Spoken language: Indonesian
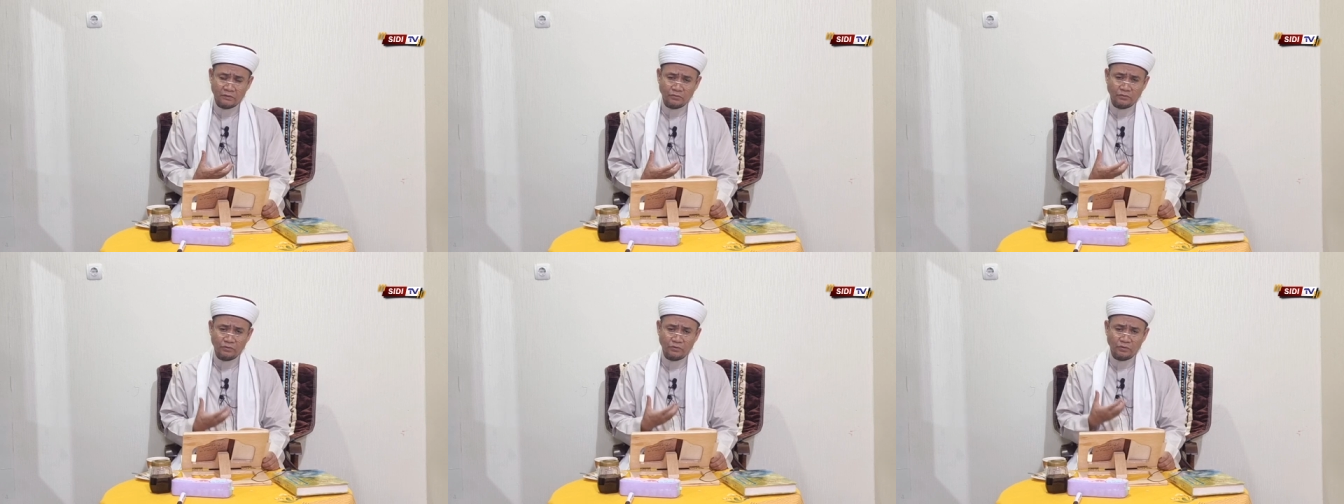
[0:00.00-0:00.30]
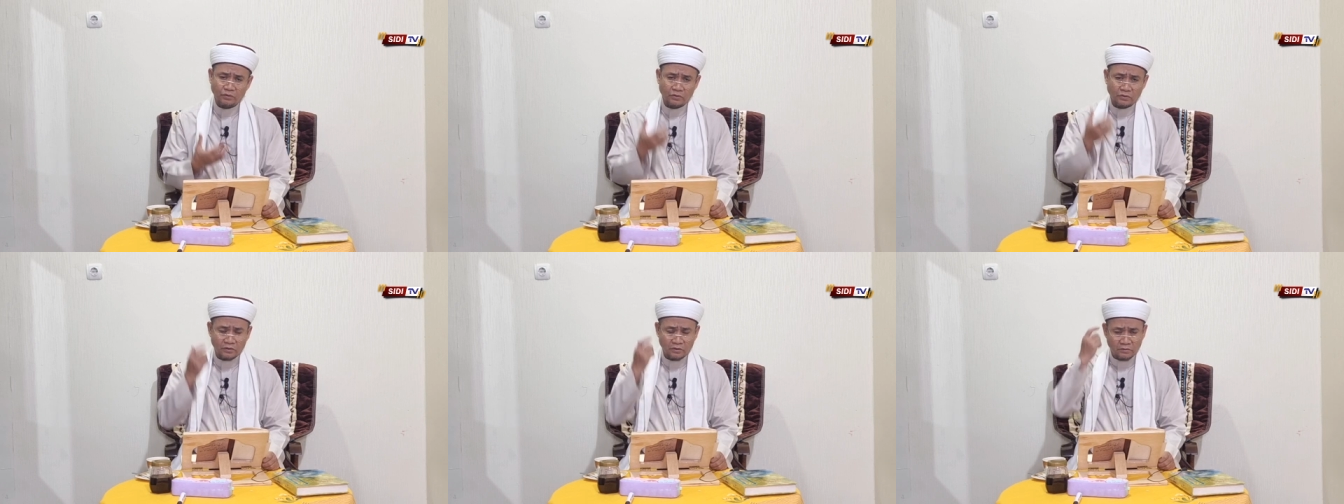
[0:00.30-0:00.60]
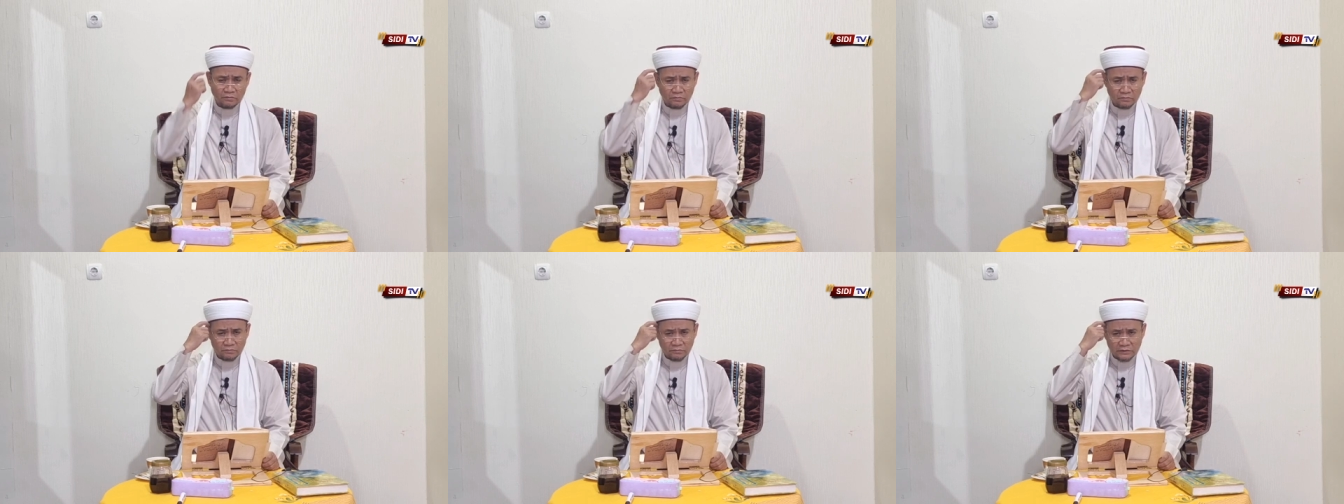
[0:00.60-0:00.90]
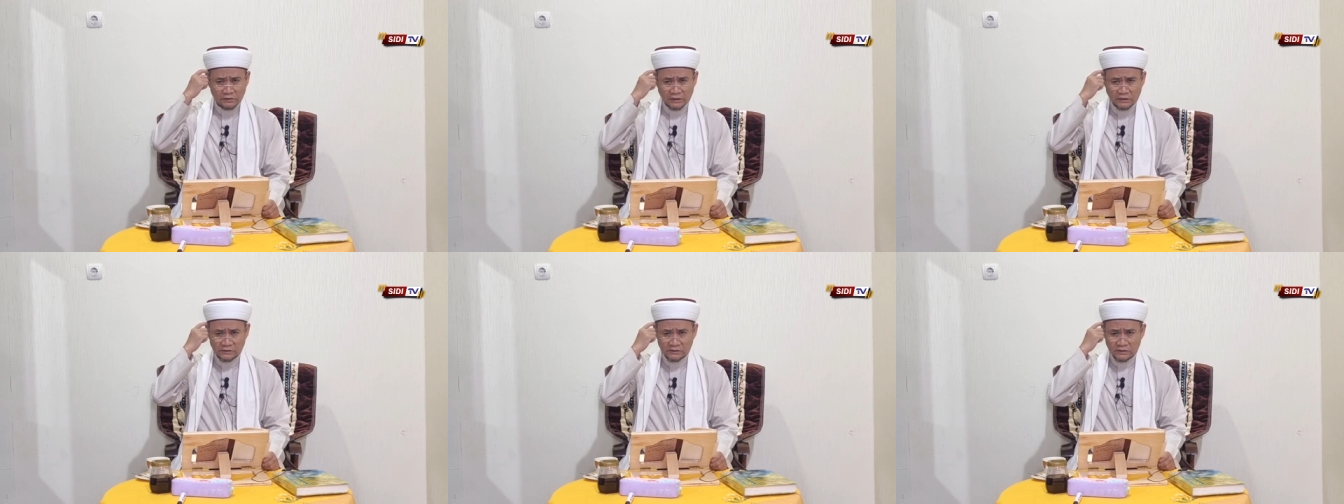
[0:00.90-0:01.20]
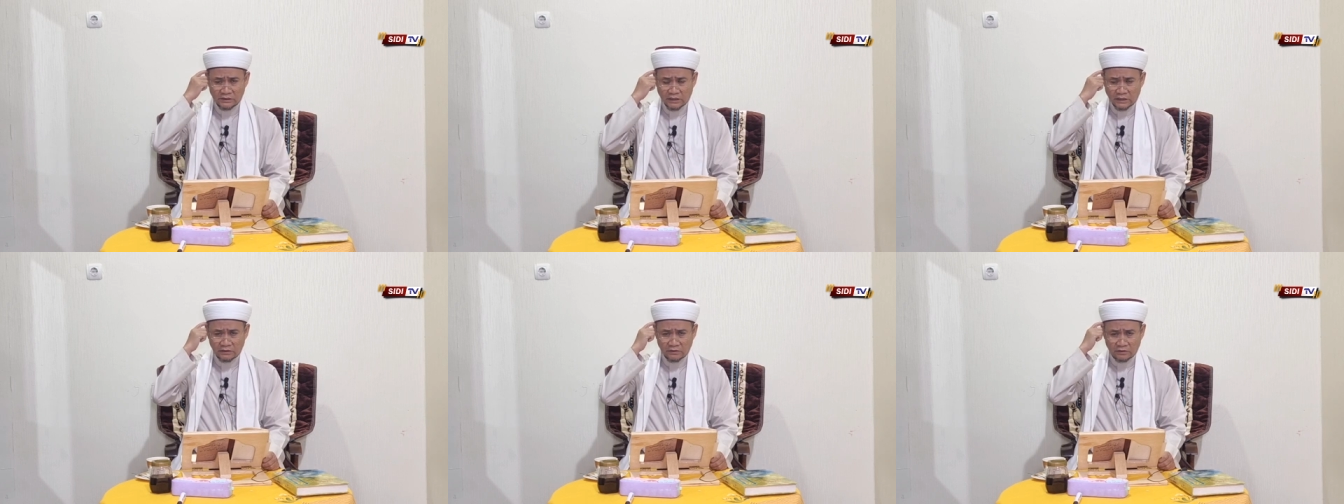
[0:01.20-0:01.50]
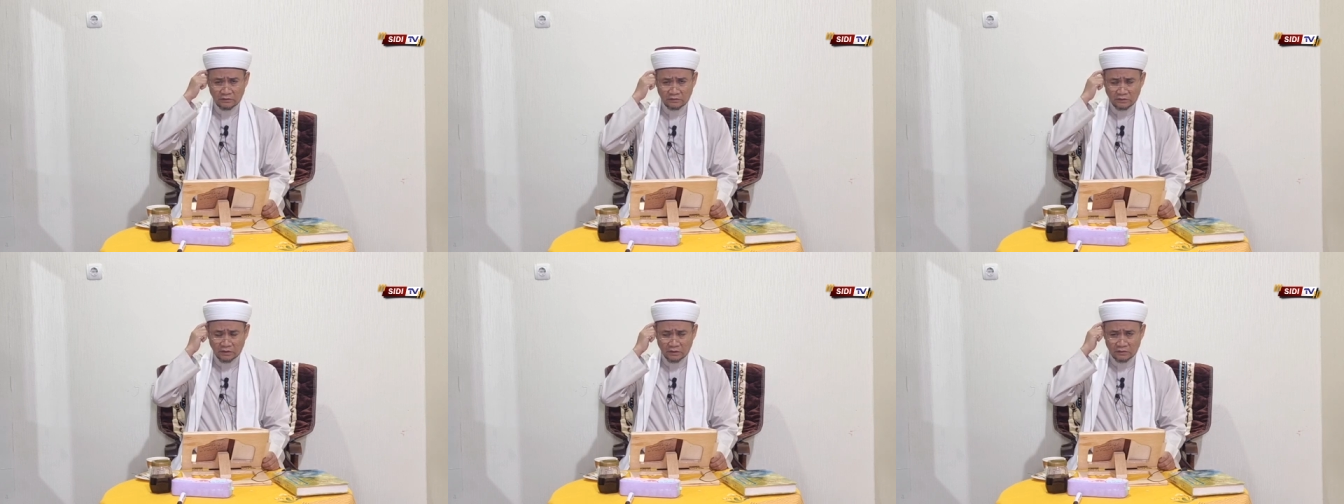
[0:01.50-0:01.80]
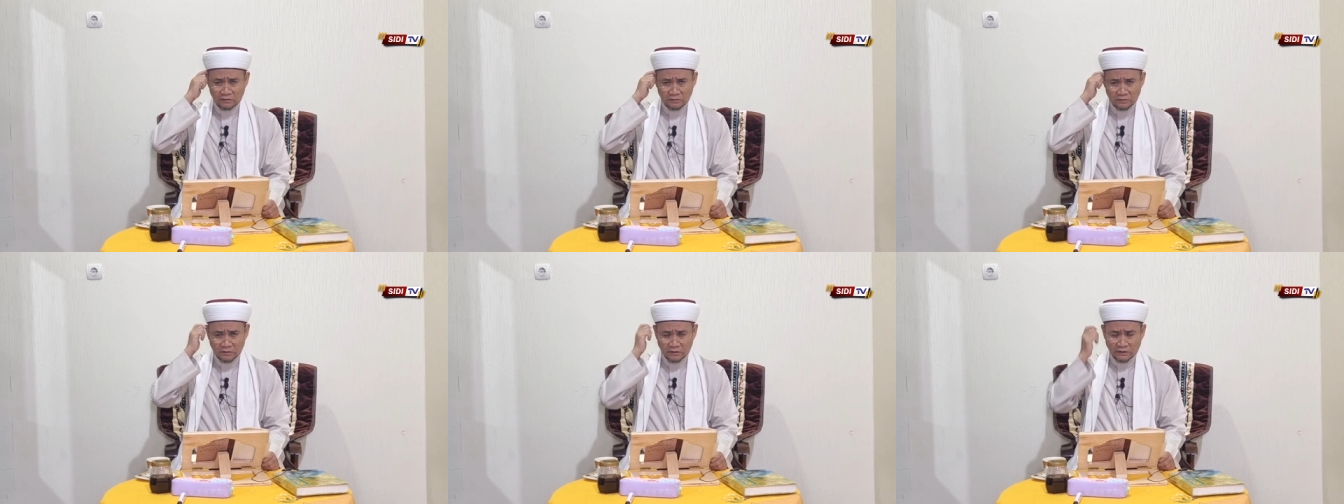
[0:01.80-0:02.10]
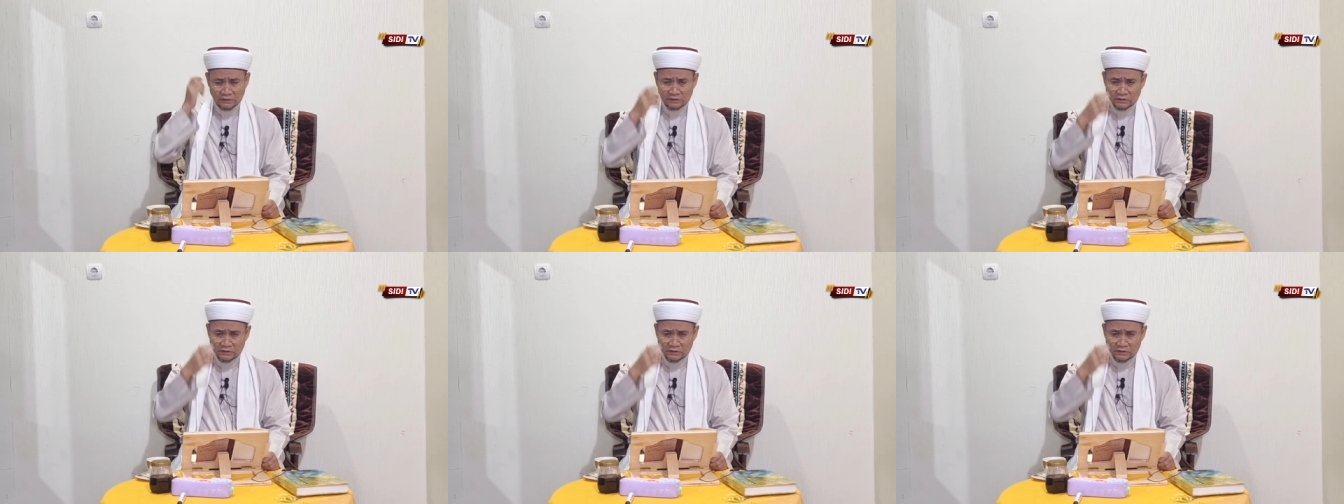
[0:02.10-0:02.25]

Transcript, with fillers: eh, untuk menyaksikan Allah.